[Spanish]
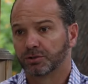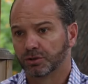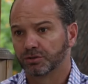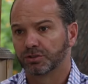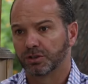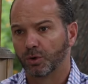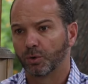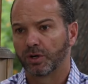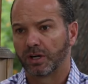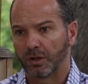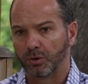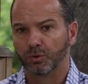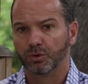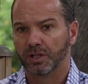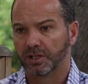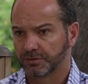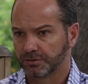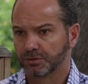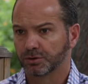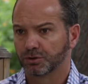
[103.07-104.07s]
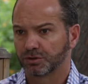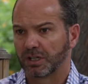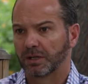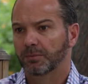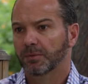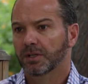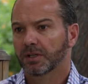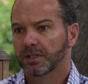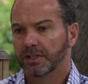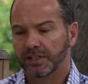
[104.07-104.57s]
edición, sin lugar a dudas. ¿no? O
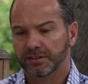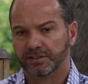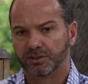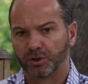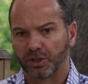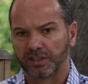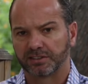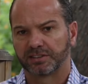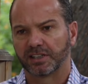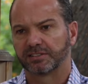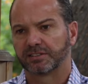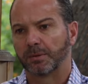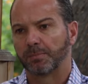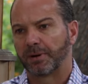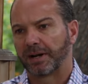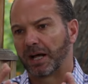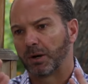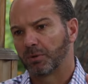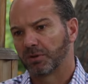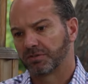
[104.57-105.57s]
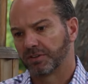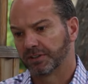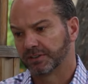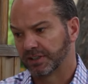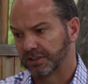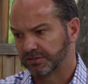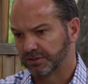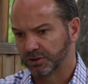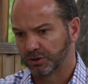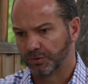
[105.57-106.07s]
sea, insisto que está este paraguas
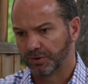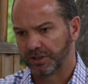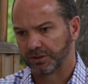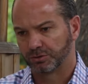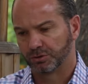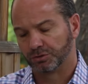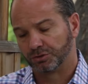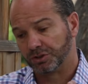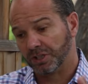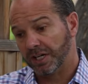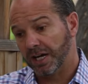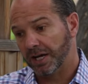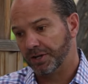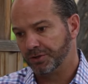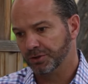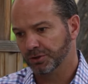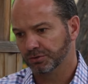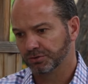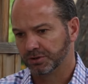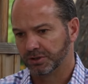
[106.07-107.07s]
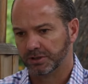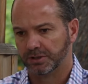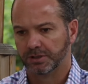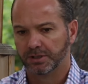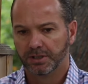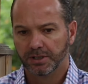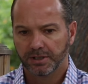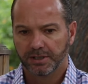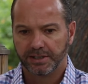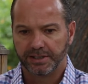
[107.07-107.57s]
fantástico de que son 100 años y,
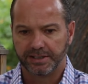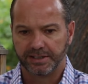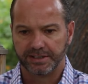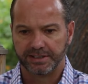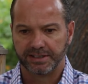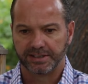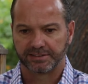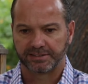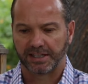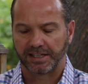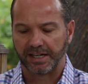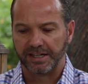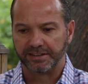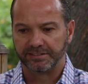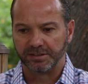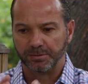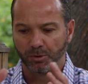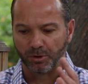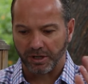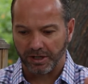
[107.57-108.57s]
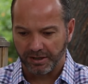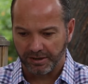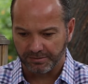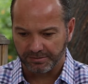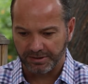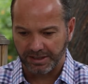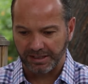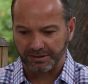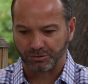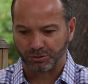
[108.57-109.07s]
está clarísimo que,
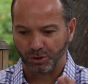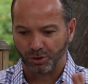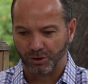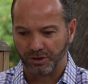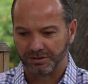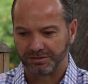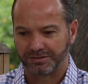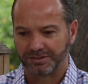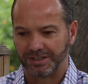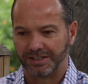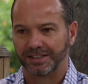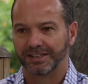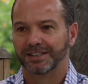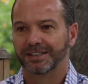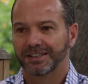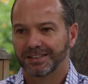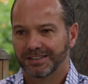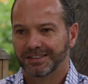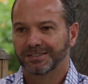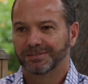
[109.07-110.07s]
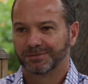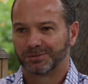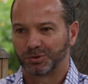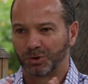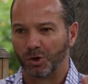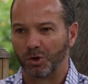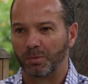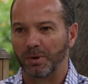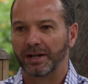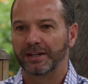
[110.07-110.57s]
eso este,
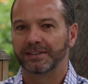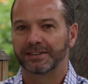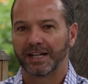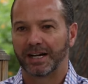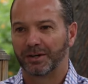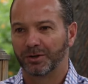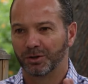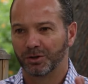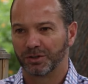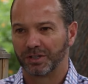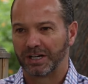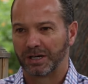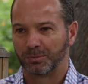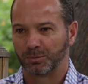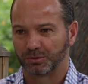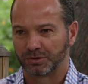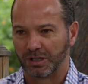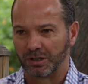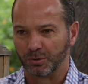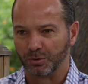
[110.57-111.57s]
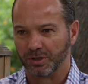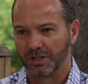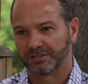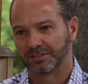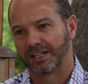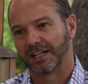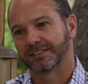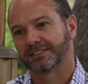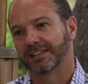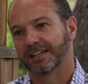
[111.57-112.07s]
solventa, ¿no? digamos,
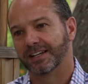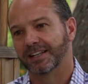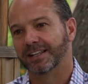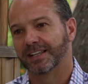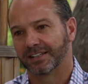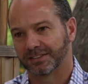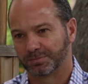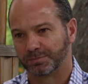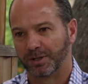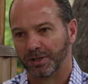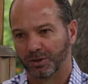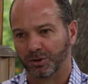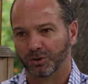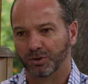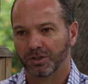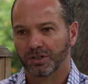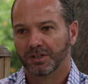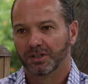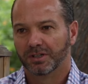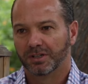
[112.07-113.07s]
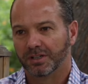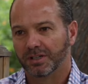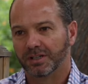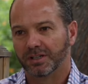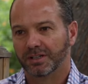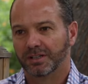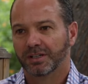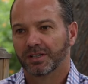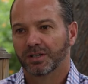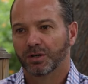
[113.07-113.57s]
algunas de las heridas, pero,
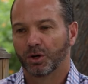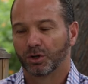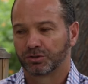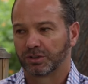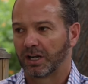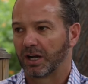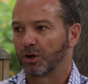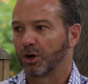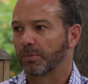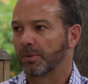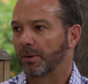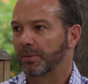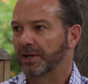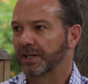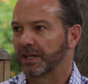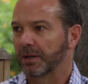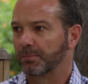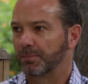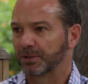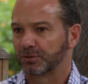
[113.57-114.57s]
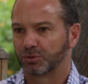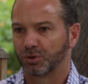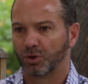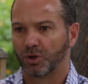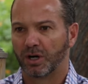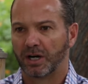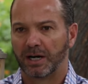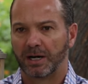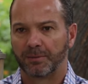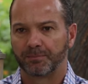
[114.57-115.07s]
eh, o sea, la Copa América
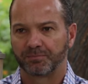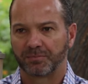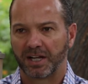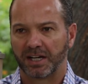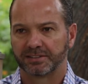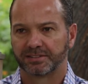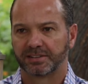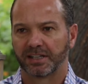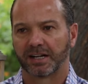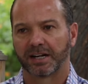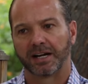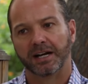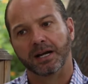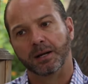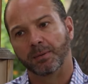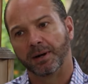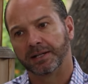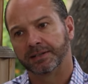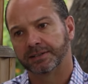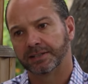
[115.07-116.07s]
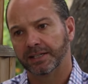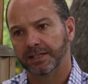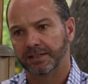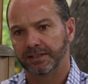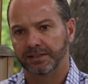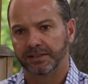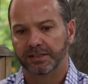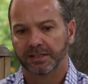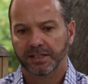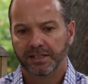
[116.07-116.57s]
empezó a, ser
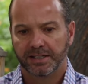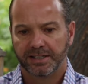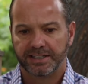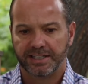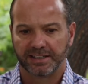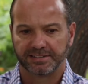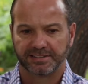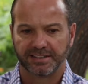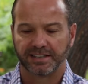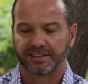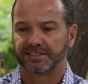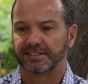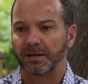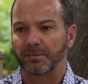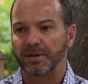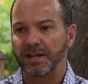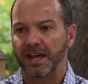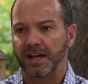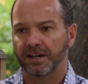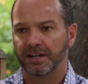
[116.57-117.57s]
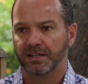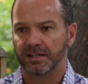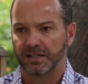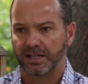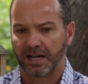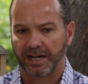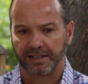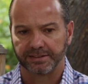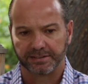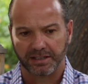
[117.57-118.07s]
relevante y, a hacerse bien
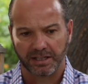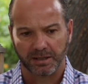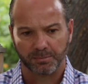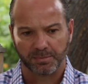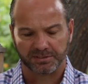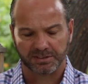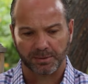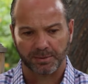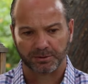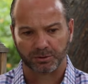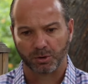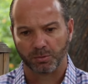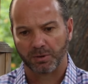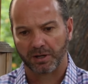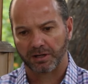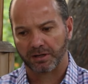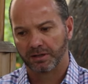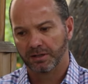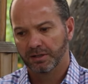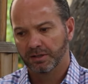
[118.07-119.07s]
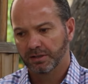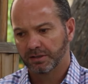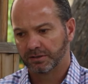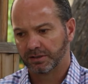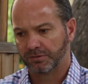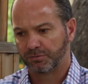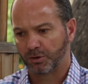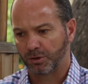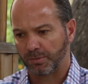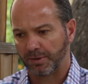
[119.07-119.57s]
y la gente la empezaba a tomar
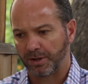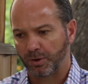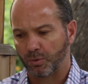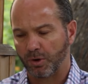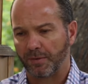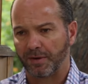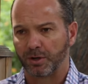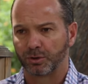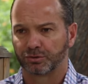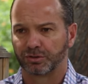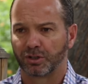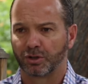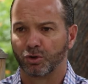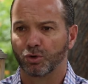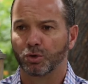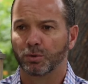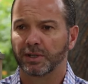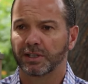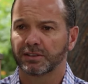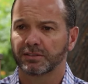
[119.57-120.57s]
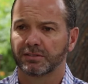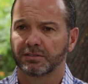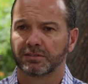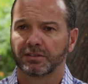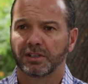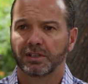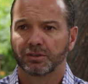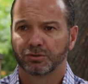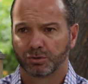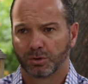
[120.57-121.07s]
de forma adecuada, los
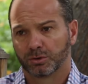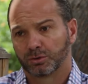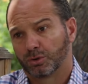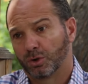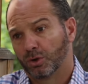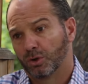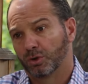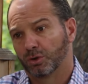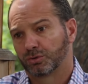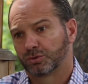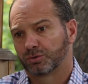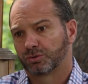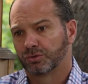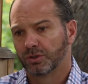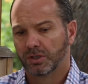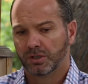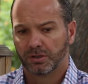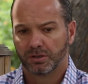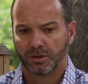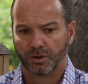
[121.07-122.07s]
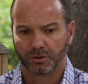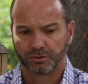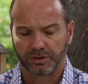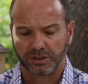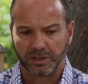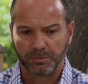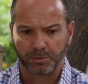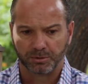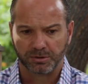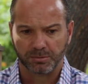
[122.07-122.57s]
clubes, sobre todo los,
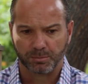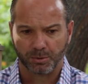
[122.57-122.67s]
equipos